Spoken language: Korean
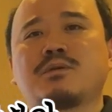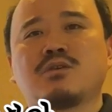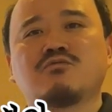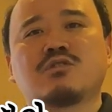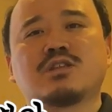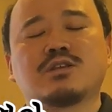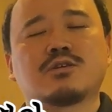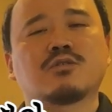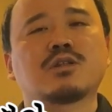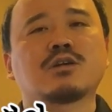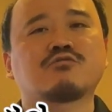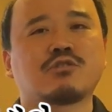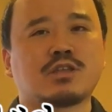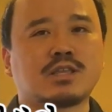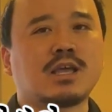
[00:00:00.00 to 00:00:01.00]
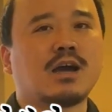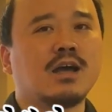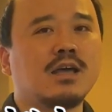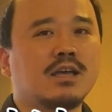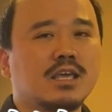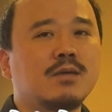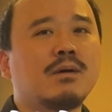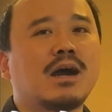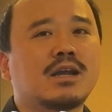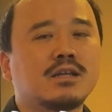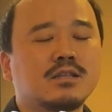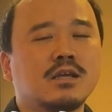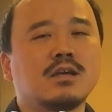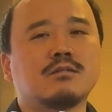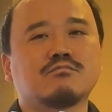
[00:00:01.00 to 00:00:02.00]
비율이 늘어나고 있다. 이
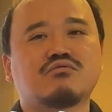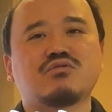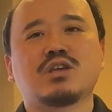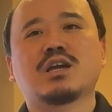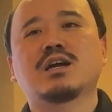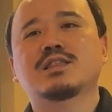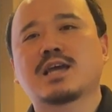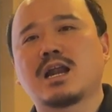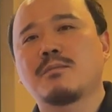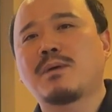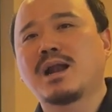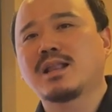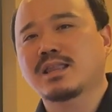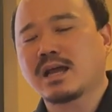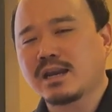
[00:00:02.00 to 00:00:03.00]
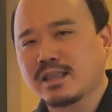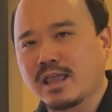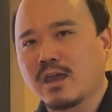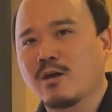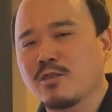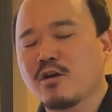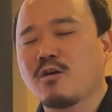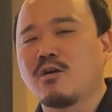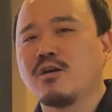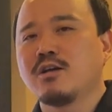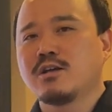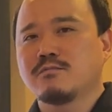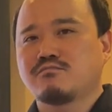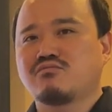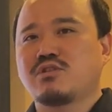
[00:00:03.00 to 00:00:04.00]
말은 뿌리가 잘 발달이 되어서
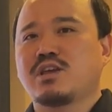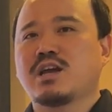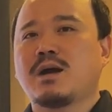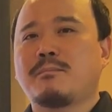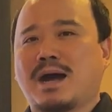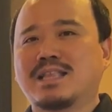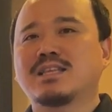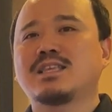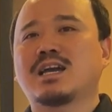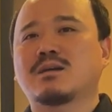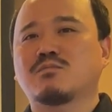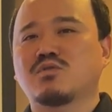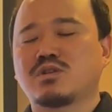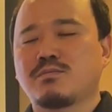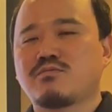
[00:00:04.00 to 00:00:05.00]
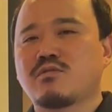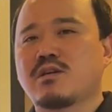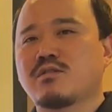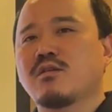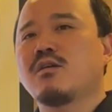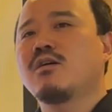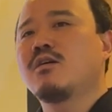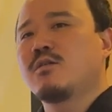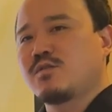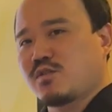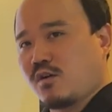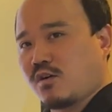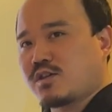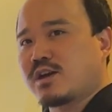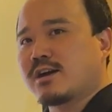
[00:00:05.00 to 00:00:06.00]
뿌리가 많은 양분을 흡수해서
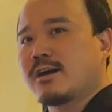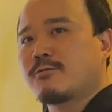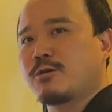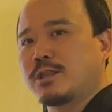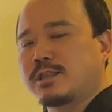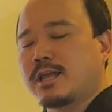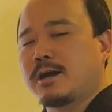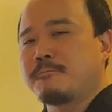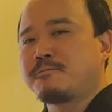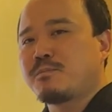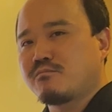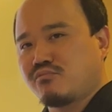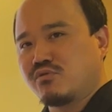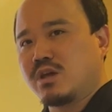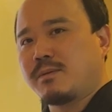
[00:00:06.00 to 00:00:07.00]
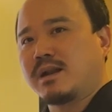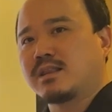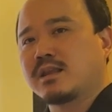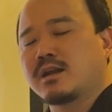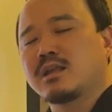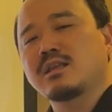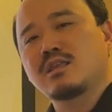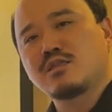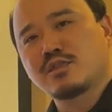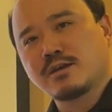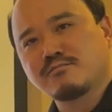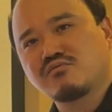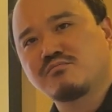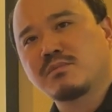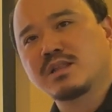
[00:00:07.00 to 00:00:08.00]
저장하고 있다. 뿌리 발달은
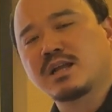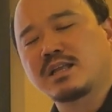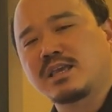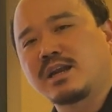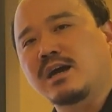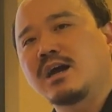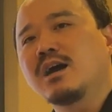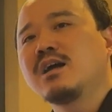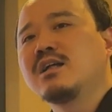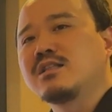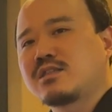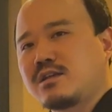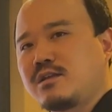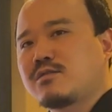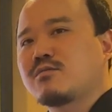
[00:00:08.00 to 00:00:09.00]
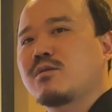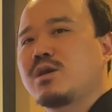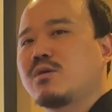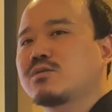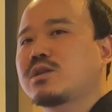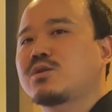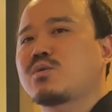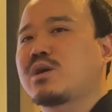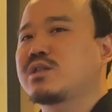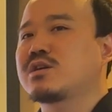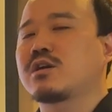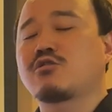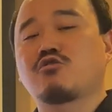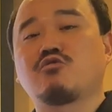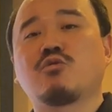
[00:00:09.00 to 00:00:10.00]
인산뿐만 아니라 질소의 형태도
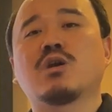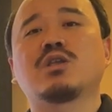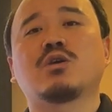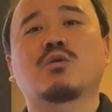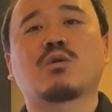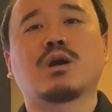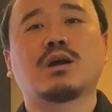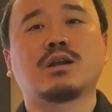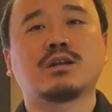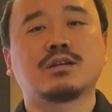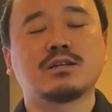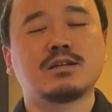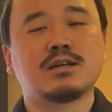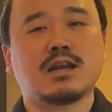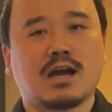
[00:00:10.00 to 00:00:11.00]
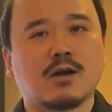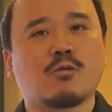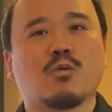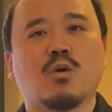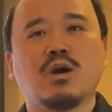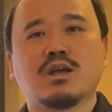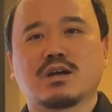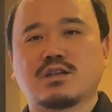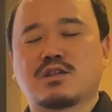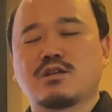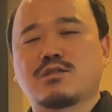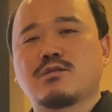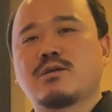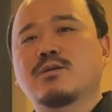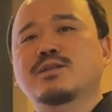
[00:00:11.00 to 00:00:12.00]
굉장히 중요한 역할을 하고 그
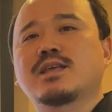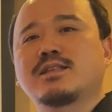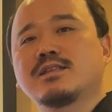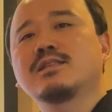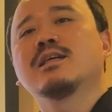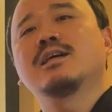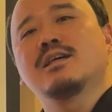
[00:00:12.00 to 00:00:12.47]
질소의 형태는